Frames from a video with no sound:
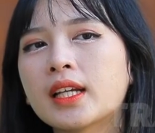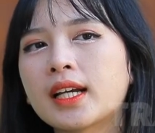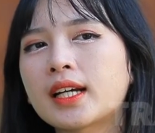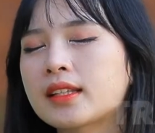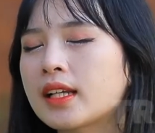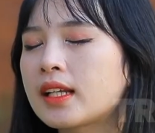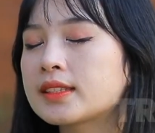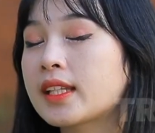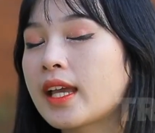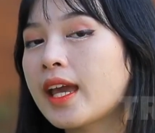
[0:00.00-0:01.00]
Nah,
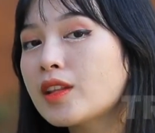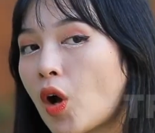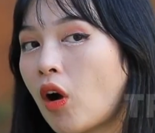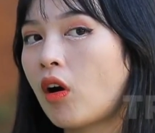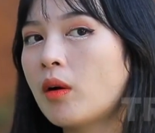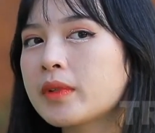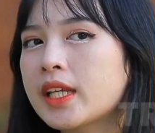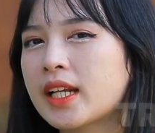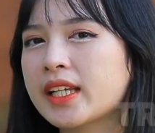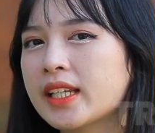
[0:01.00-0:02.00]
ketika stay at home
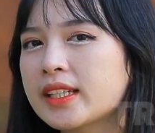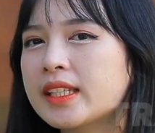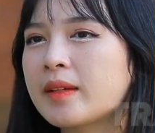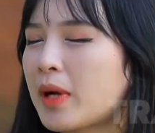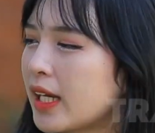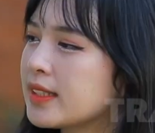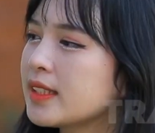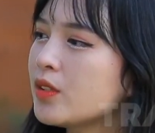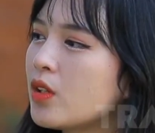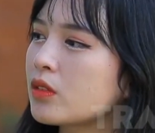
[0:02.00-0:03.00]
kira-kira gimana
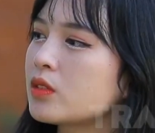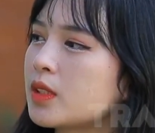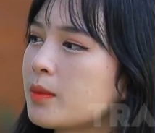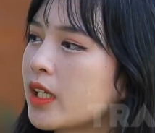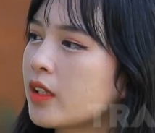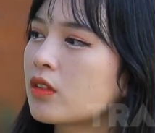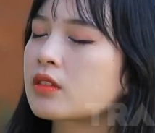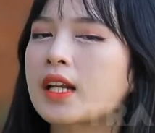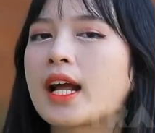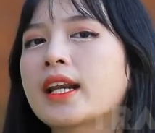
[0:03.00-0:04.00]
sih, Dok, sebagai
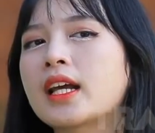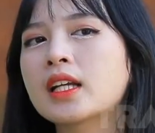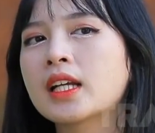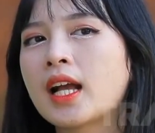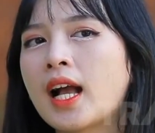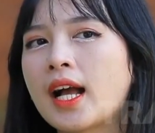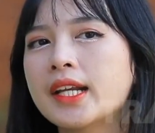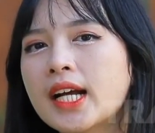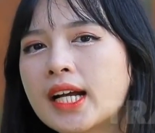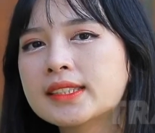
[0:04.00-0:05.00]
dokter anak
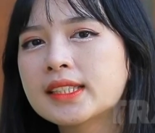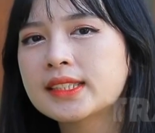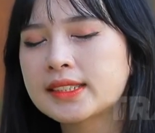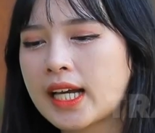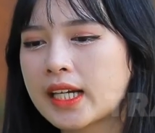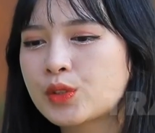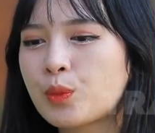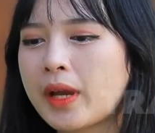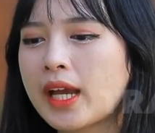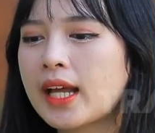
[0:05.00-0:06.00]
ada nggak sih cara
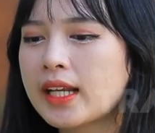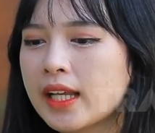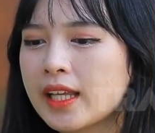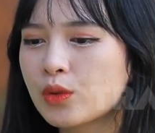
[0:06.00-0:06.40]
supaya anak